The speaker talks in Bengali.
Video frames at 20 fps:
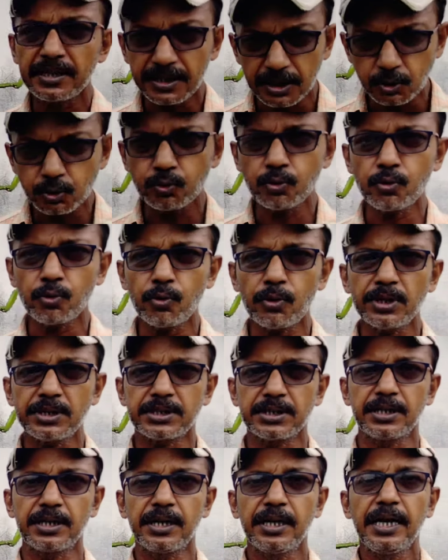দেখতে শুরু
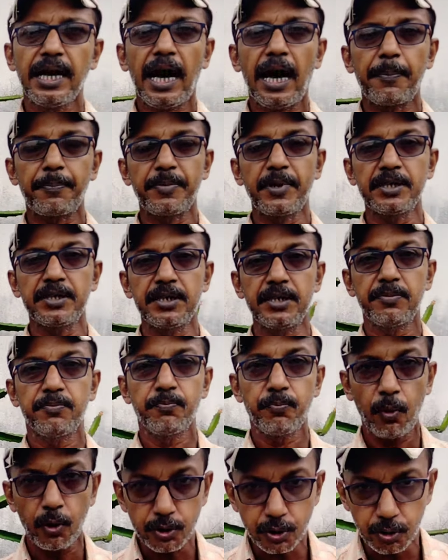করেছেন আপনাদের
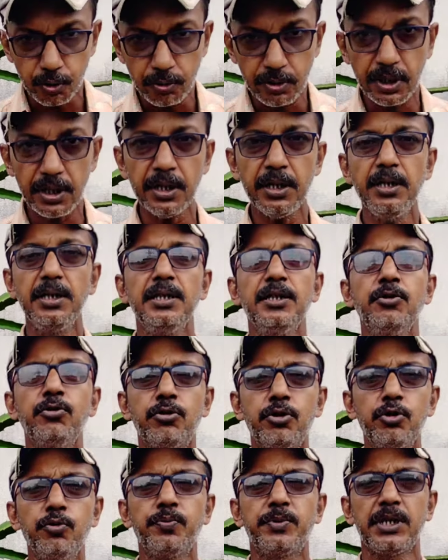পছন্দের
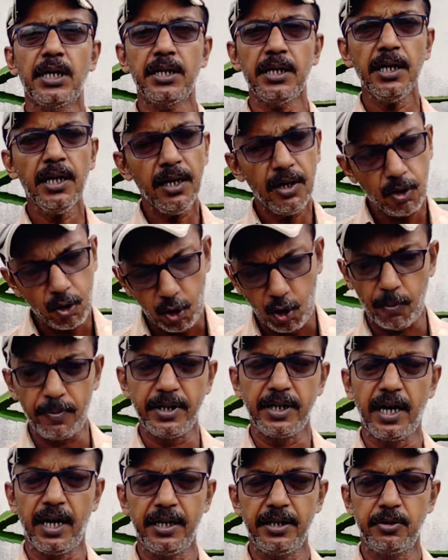ইউটিউব চ্যানেল
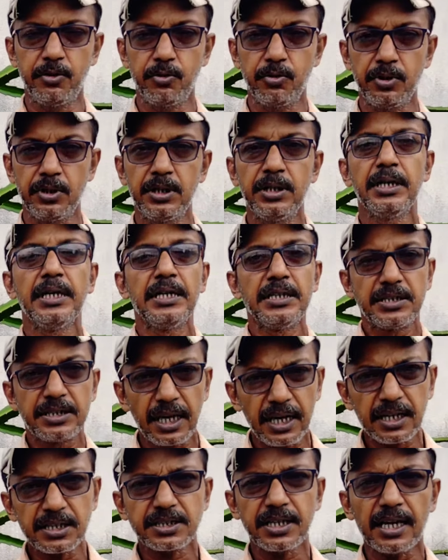হবি গাইড নন্দী
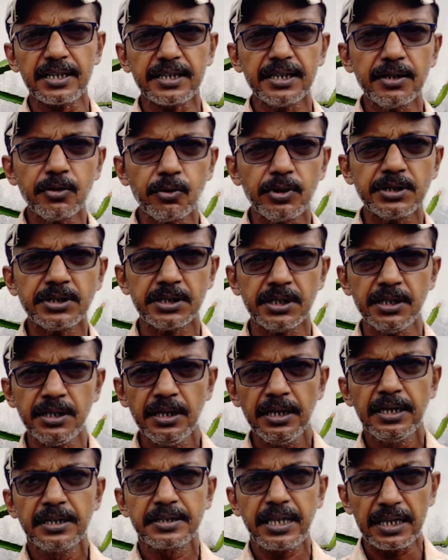যারা সাথে রয়েছেন
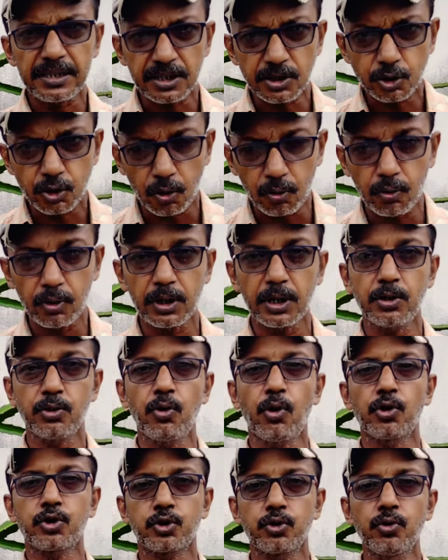তাদের সকলকে তো
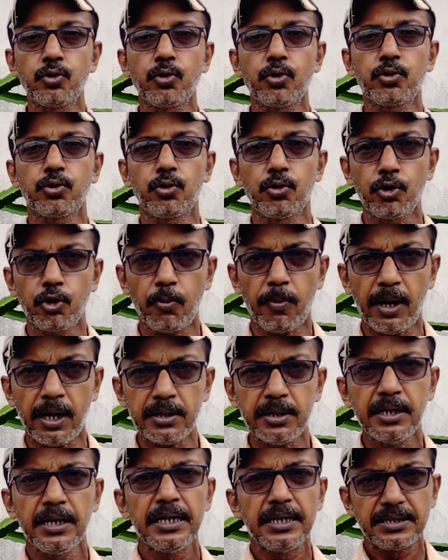অসংখ্য ধন্যবাদ
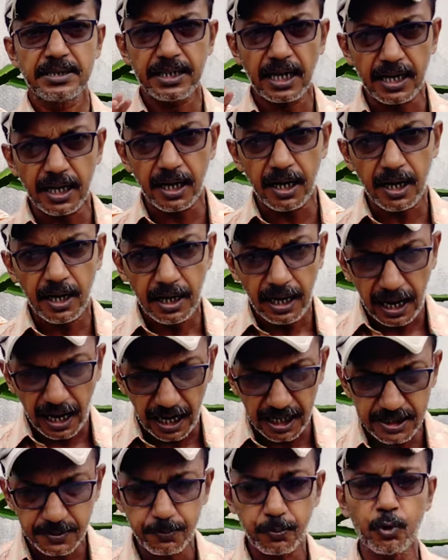যারা
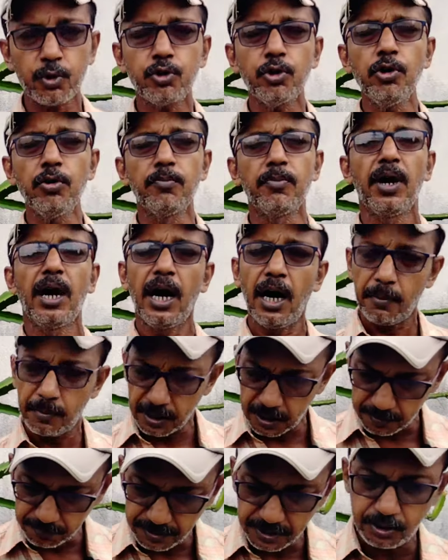আজ প্রথম
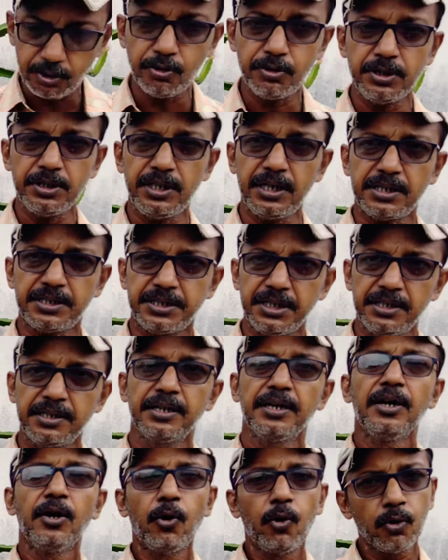আমার এই ভিডিওটি দেখছেন
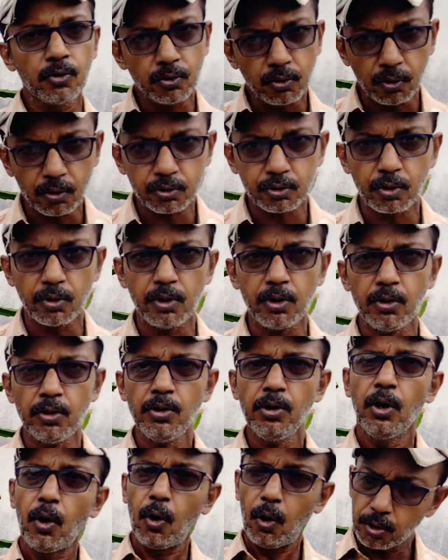অনুরোধ রইল
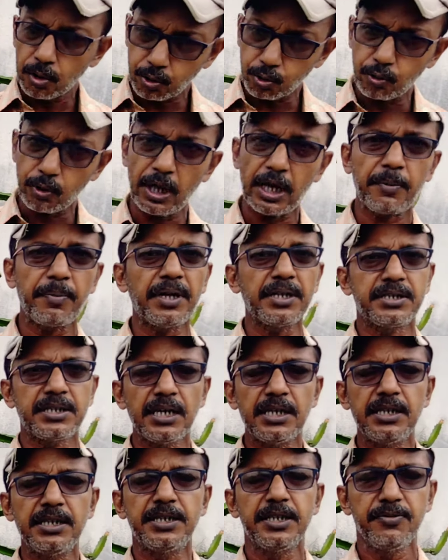অন্তত একবার
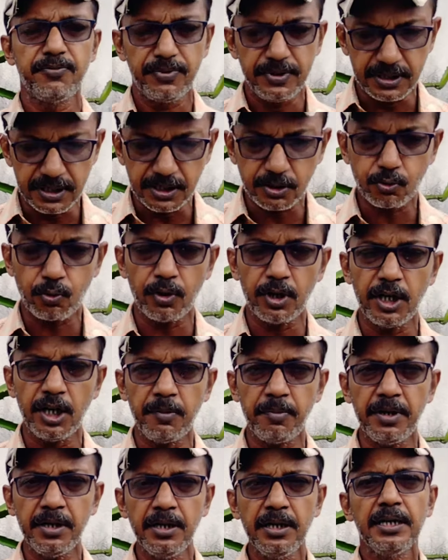চ্যানেলটি ভিজিট করে
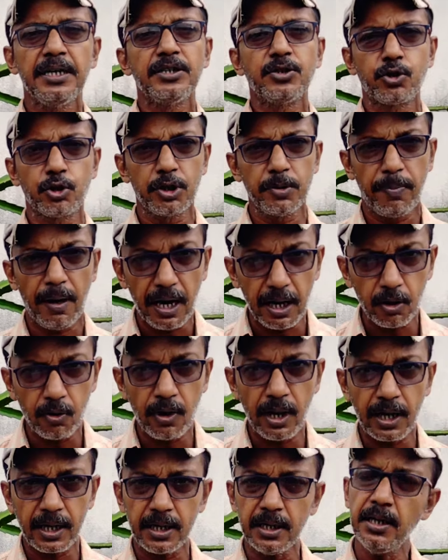নেবেন যদি ভালো
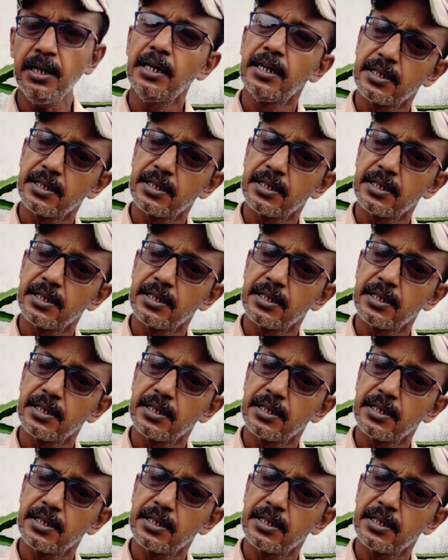লাগে